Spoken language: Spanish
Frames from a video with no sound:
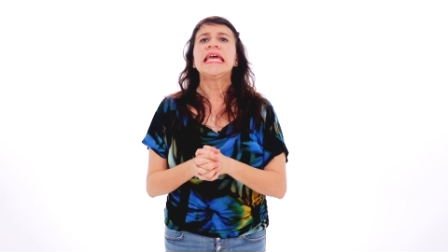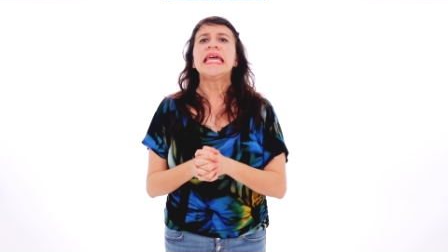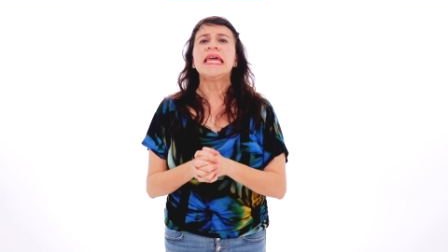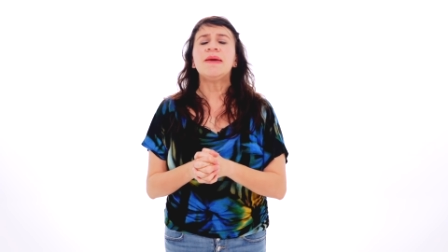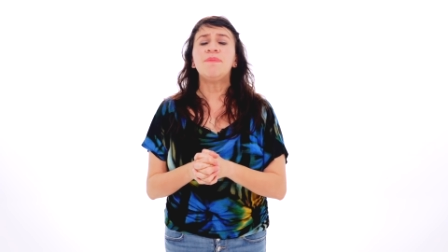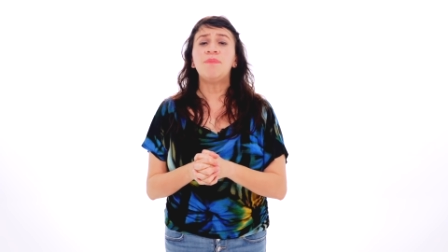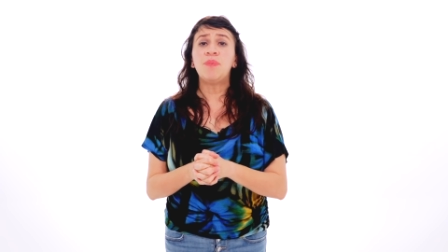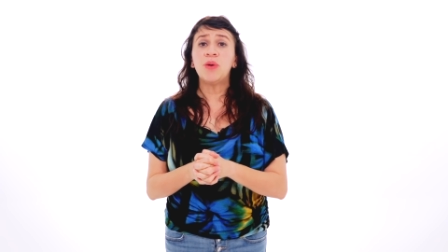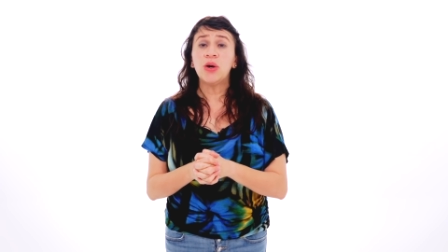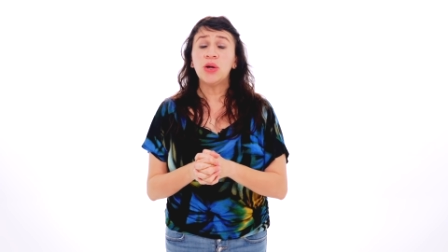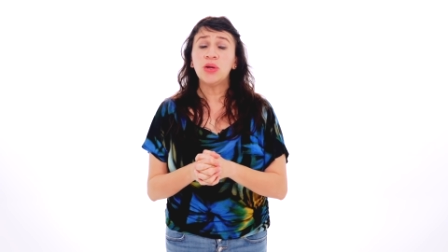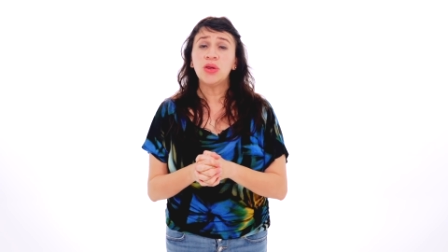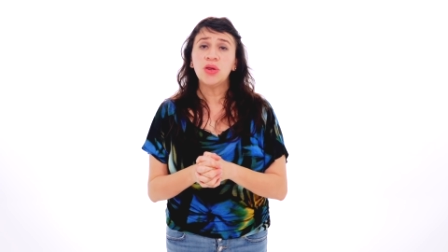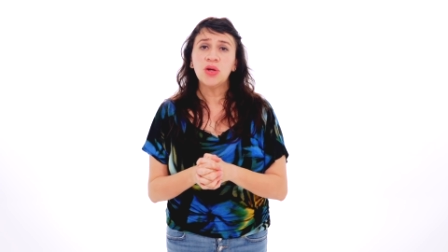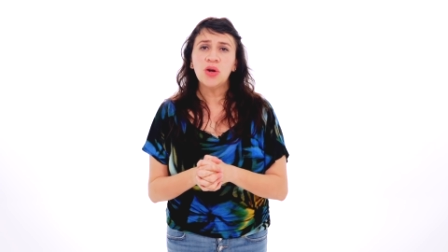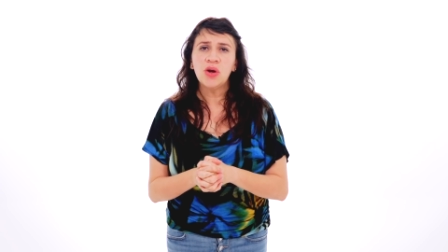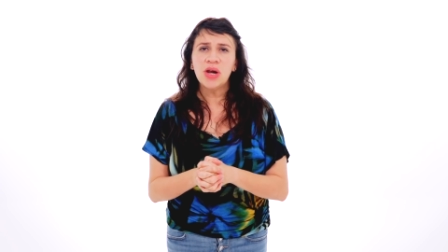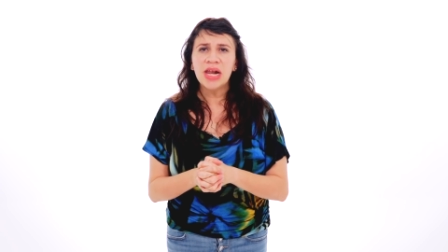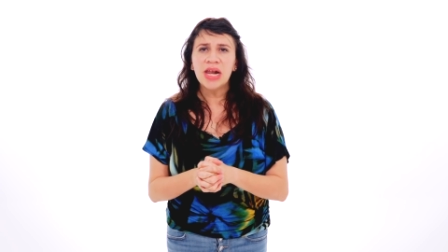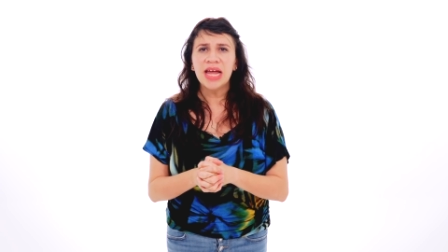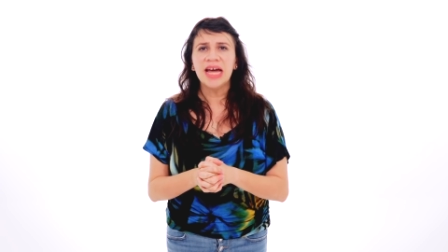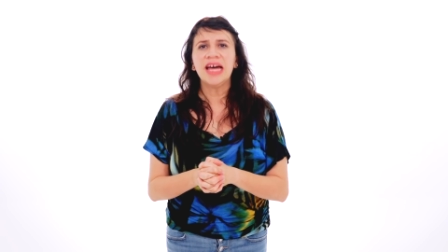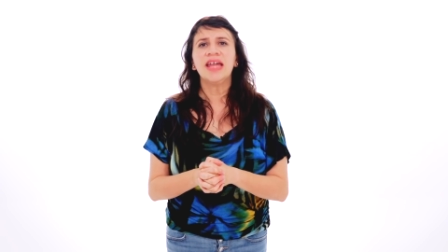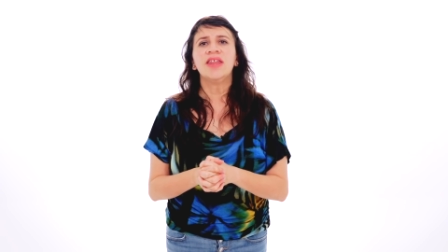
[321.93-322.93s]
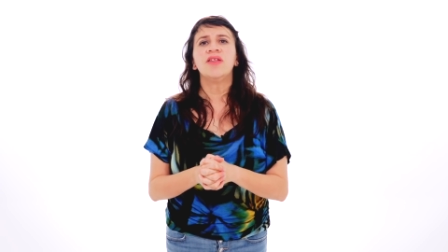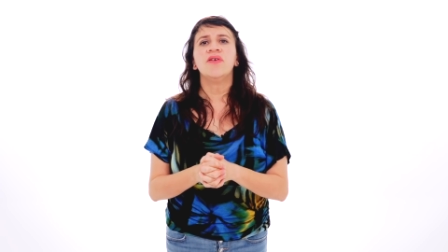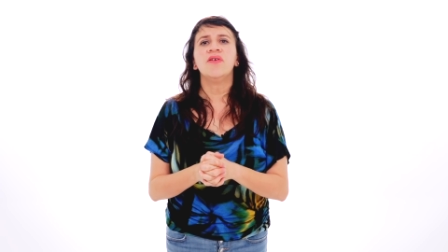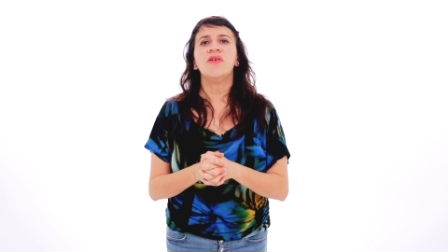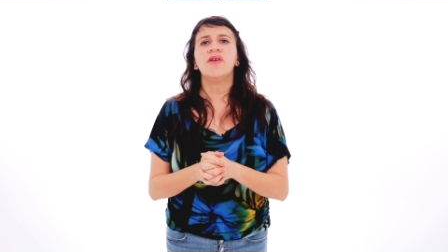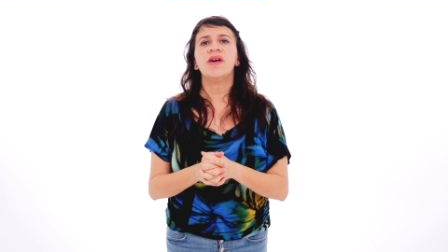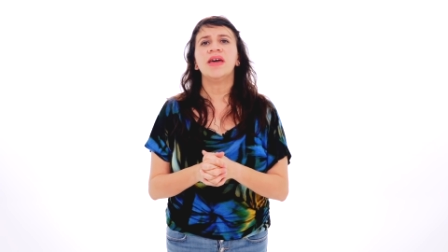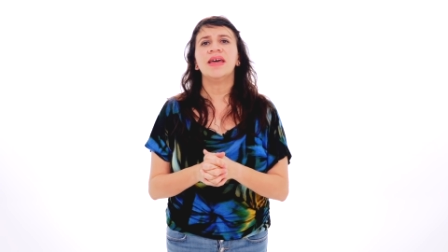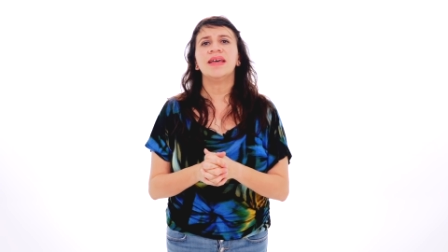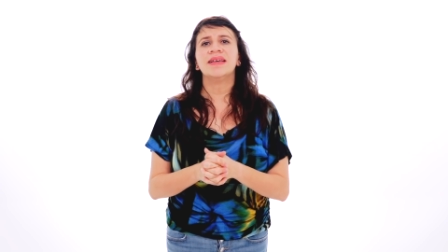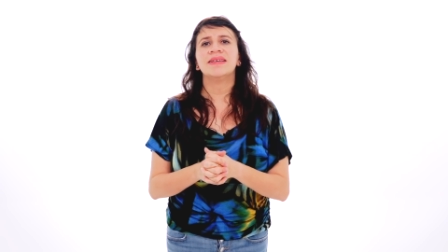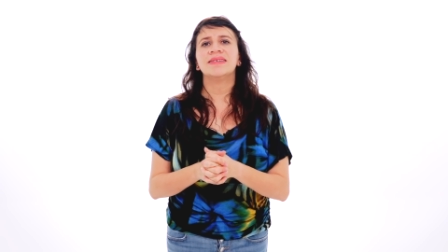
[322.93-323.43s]
Y por otro
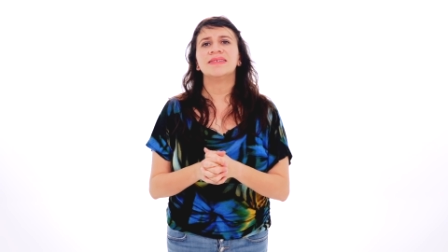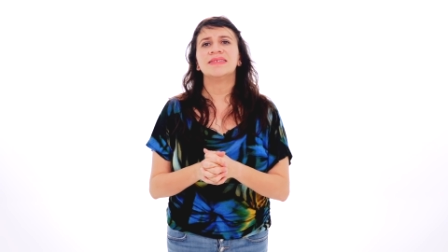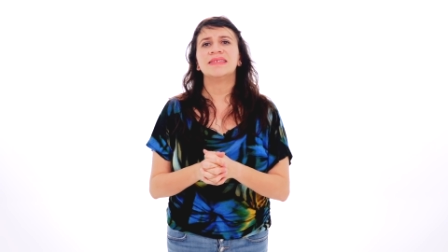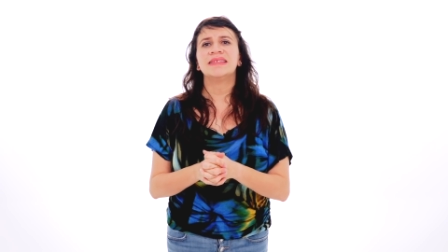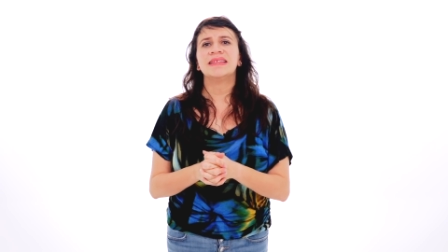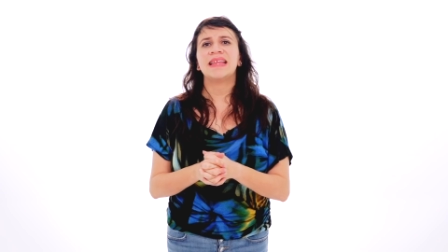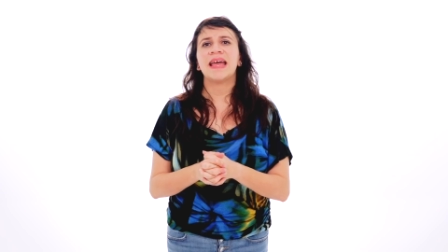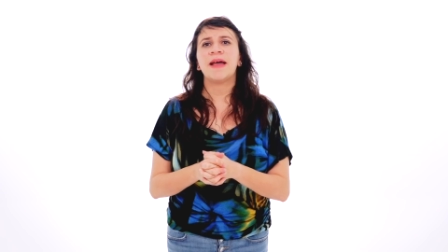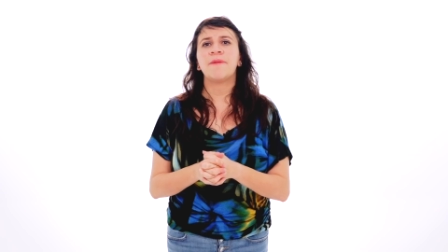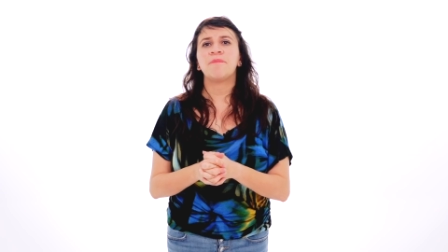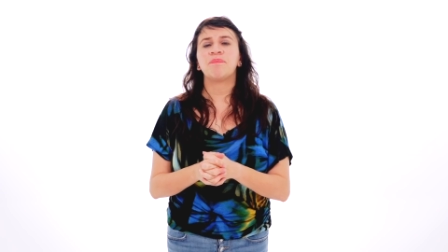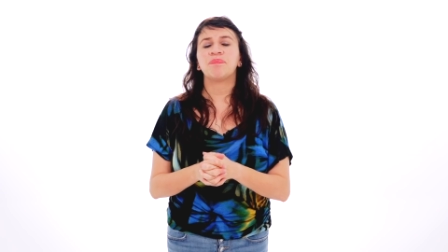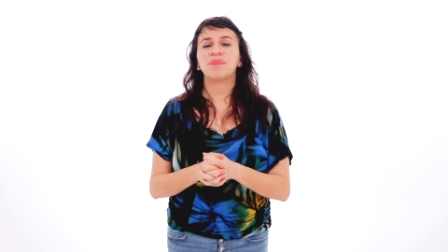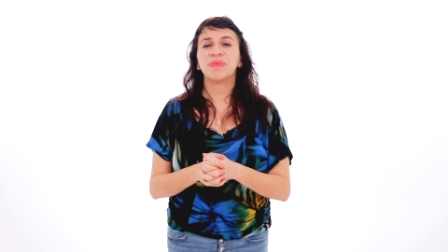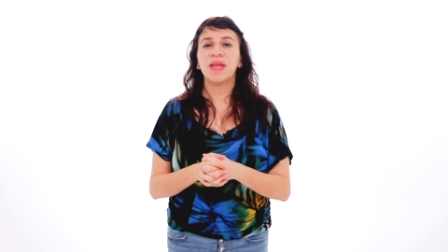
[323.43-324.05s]
lado, este,